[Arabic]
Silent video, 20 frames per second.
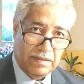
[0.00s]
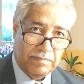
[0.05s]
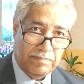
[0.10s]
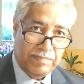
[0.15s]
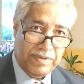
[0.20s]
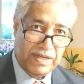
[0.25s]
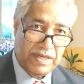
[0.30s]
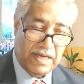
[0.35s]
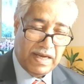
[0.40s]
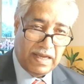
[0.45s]

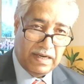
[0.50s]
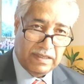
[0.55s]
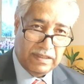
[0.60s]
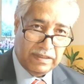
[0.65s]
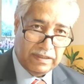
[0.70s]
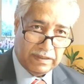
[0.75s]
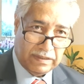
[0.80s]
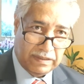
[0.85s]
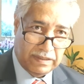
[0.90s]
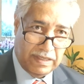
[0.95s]

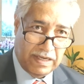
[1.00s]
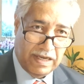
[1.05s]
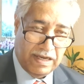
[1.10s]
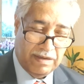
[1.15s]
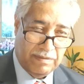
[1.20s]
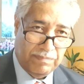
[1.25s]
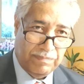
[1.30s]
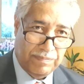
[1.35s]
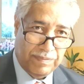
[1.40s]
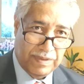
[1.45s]

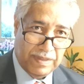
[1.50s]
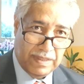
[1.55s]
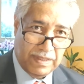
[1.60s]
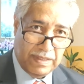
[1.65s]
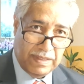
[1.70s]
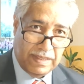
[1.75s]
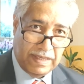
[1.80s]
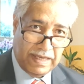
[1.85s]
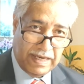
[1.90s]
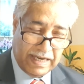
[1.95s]
بالانقلاب
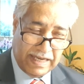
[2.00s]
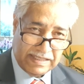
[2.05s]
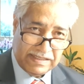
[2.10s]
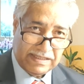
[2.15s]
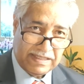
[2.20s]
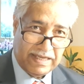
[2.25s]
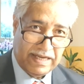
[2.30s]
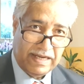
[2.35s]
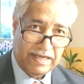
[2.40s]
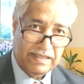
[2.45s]

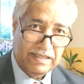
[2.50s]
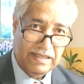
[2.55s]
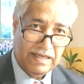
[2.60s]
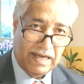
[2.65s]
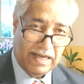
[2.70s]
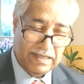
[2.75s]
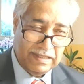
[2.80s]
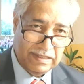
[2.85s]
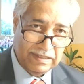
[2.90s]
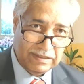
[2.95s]
العسكري
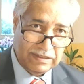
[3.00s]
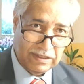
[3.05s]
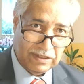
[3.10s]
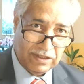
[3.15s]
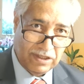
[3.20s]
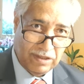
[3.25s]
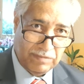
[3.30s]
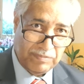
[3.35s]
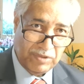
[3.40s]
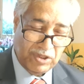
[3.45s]

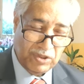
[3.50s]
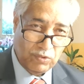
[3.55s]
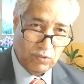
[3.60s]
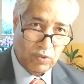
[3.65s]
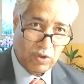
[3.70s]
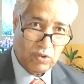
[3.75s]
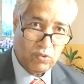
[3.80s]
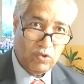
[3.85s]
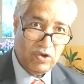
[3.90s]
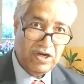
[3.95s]
الإجرامي
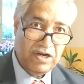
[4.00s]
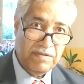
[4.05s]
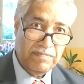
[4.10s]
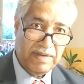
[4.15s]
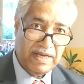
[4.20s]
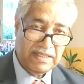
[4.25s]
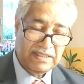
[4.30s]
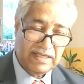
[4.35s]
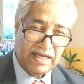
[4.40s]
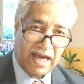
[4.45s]
وكل
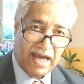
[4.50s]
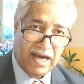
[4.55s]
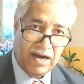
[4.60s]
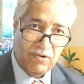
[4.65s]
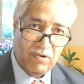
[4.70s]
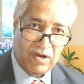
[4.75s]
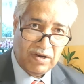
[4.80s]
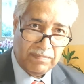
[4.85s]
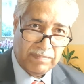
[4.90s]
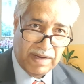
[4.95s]
من
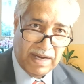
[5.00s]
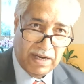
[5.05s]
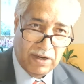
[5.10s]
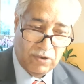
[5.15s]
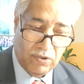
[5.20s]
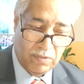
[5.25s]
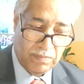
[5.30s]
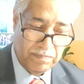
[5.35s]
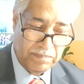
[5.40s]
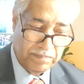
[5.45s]
تعاون
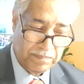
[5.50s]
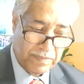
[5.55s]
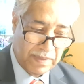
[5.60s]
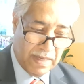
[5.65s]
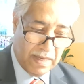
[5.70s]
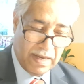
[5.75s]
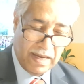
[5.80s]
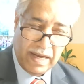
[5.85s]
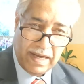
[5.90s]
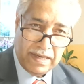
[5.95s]
معهم
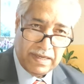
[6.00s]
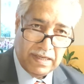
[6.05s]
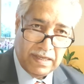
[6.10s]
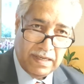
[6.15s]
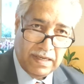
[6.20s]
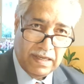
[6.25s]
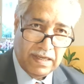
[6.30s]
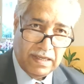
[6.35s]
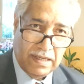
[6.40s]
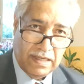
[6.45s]
أنا
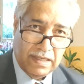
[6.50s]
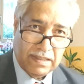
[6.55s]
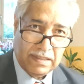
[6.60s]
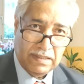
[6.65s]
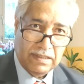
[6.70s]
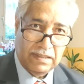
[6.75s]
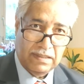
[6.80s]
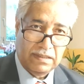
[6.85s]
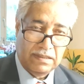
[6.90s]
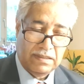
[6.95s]
لا
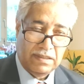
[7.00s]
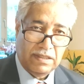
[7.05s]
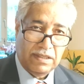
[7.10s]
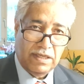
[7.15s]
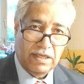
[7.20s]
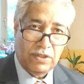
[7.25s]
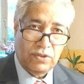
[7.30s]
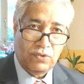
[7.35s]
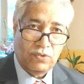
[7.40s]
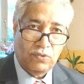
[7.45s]
أرى
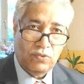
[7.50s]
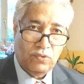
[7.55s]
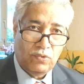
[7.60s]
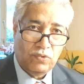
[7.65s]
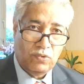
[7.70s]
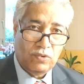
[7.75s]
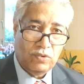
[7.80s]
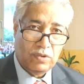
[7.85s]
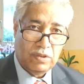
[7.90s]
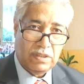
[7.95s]

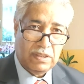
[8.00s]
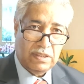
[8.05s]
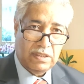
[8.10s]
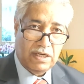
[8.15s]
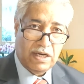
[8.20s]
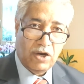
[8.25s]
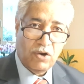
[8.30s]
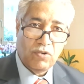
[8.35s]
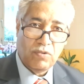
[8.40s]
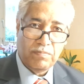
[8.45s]
أنه
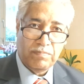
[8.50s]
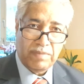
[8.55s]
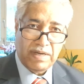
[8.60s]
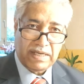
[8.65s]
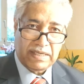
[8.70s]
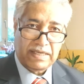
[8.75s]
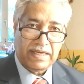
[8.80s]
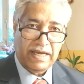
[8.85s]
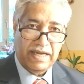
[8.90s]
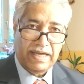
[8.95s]
لهم
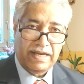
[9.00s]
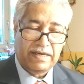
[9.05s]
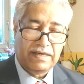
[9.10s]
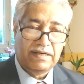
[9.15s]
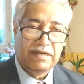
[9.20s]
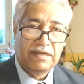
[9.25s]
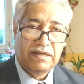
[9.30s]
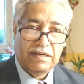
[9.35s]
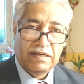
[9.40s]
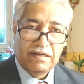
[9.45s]

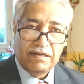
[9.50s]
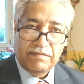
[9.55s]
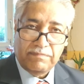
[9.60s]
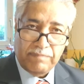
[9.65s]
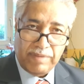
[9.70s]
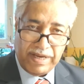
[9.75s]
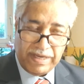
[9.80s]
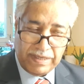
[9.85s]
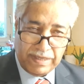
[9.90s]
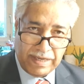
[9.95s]
مكان
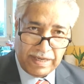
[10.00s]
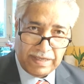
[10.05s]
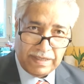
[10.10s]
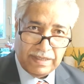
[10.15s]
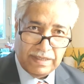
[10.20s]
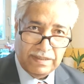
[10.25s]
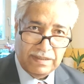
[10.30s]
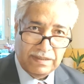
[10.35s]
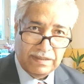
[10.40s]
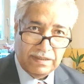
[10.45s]

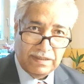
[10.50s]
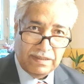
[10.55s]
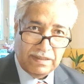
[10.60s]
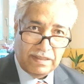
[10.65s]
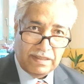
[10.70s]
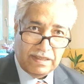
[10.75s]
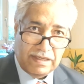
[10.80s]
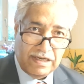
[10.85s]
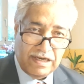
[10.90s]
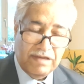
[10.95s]
بيننا
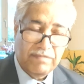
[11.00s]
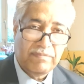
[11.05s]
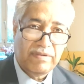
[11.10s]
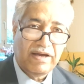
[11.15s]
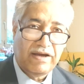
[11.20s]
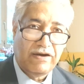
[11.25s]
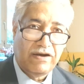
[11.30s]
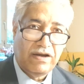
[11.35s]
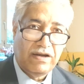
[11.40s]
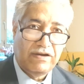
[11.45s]

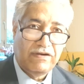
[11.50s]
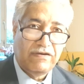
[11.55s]
لما